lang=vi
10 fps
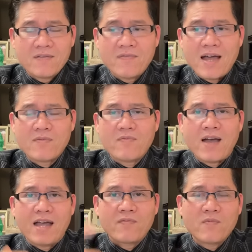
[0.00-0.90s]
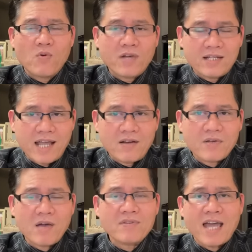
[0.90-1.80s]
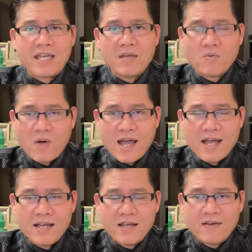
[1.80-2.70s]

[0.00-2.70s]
và phải vụ kiện này nó kéo dài nhiều quá